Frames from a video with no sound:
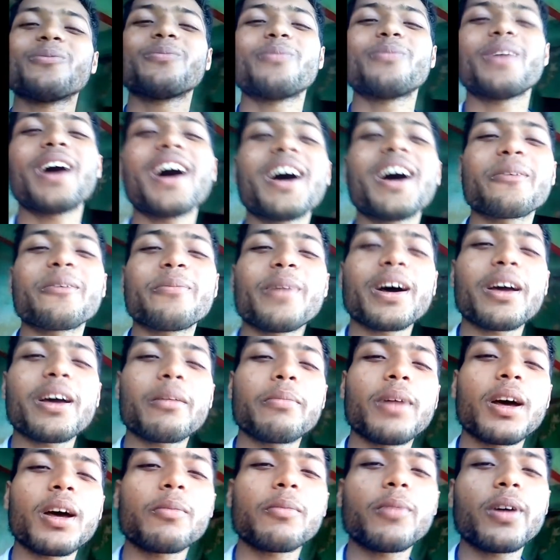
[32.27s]
बार बार
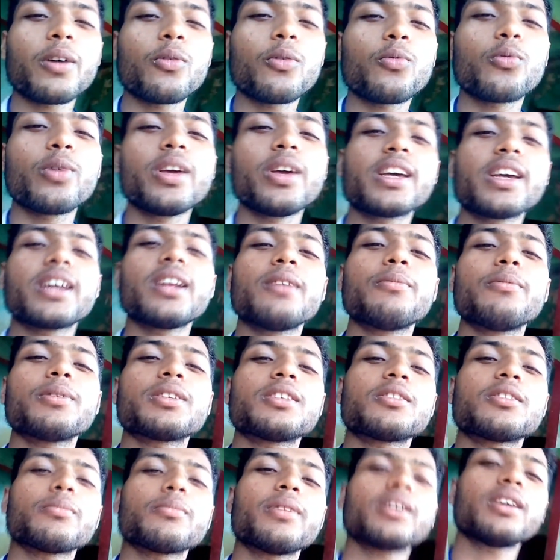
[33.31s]
बार बार वीकली
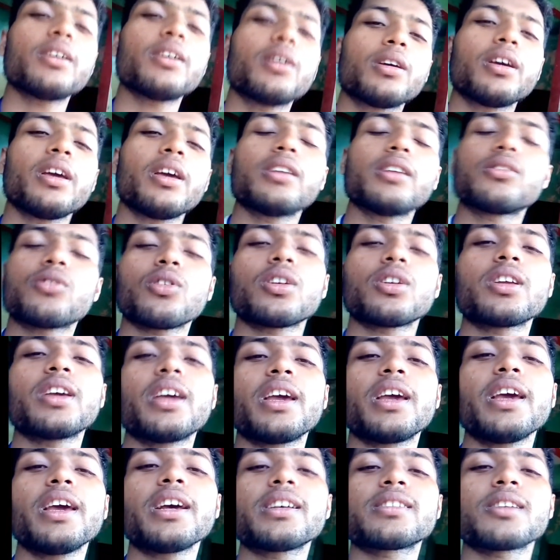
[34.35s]
बेसिस में सॉरी
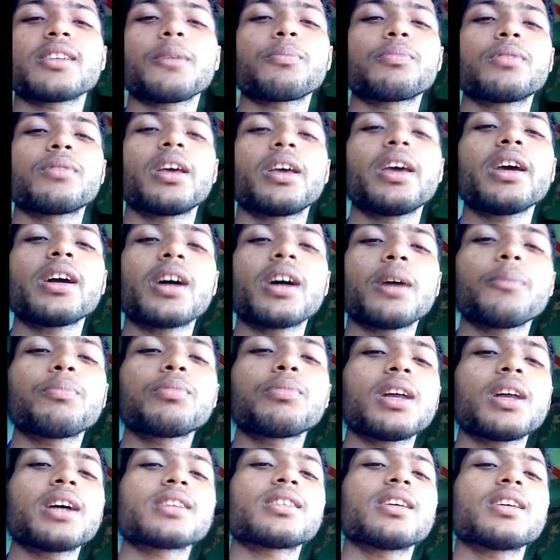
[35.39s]
एक सप एक
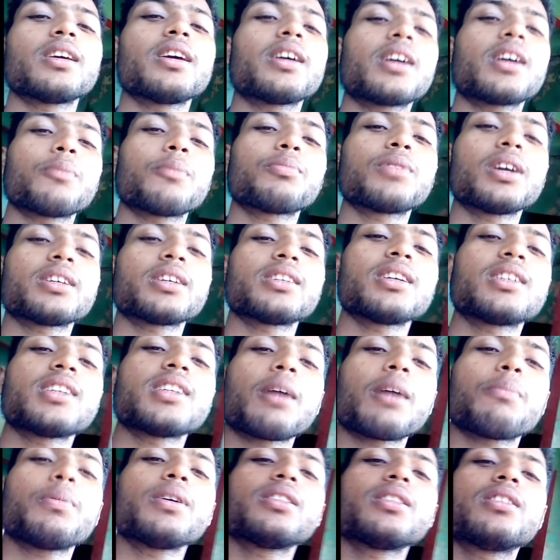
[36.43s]
हफ्ता से एक हफ्ता से
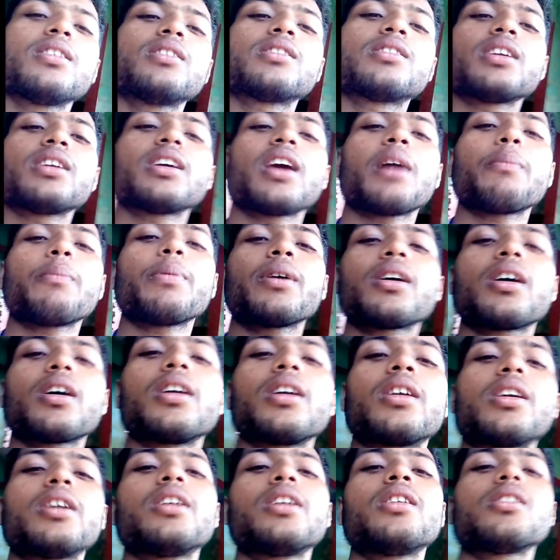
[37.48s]
चार पाँच दिन से यहाँ पे
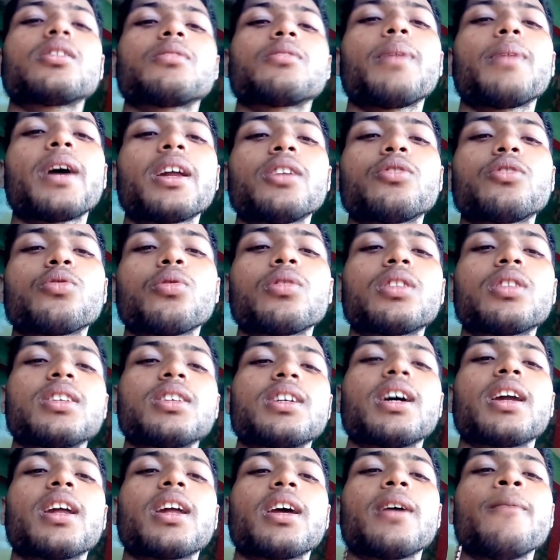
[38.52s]
कंटिन्यूस बारिश होते
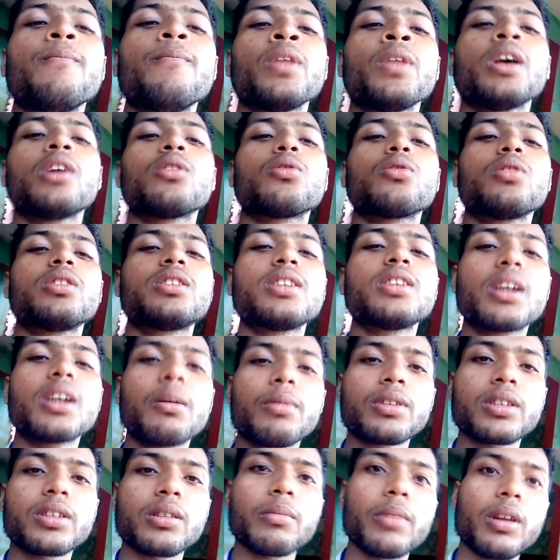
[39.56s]
जा रहा है तो इसी के
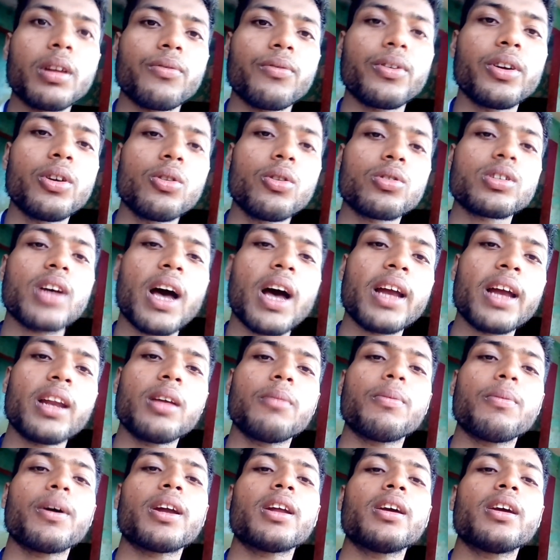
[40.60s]
वजह से मेरा वीडियोस आ
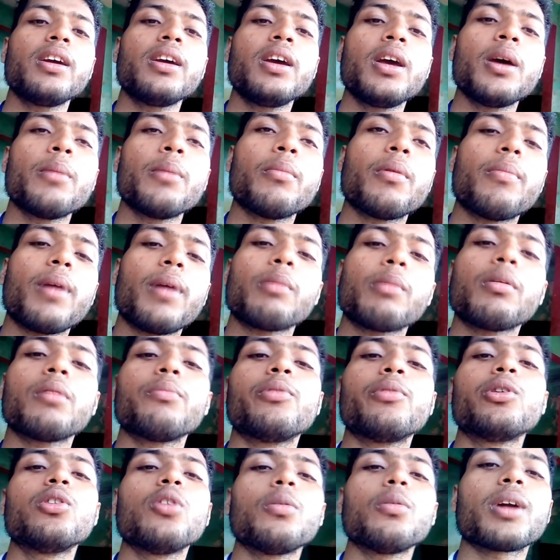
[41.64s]
नहीं पा रहे हैं मैं बार बार
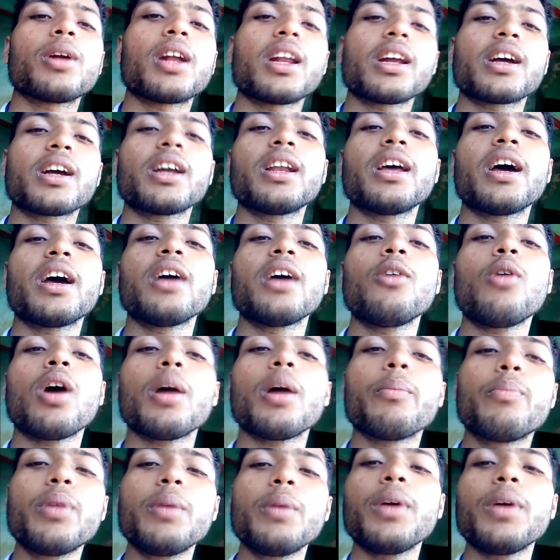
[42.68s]
वीडियो बनाने के लिए आया
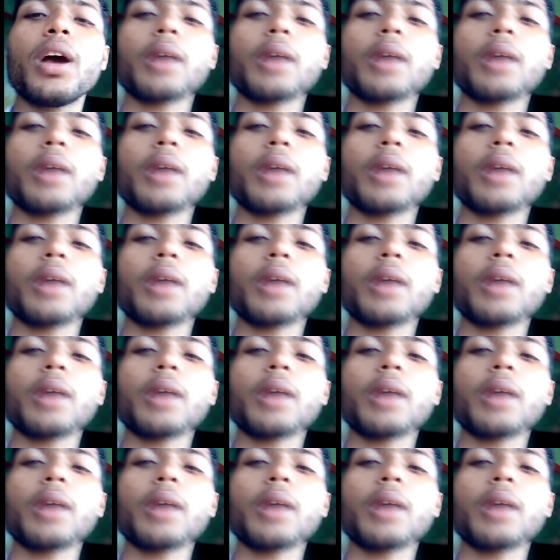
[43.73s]
हूँ अभी भी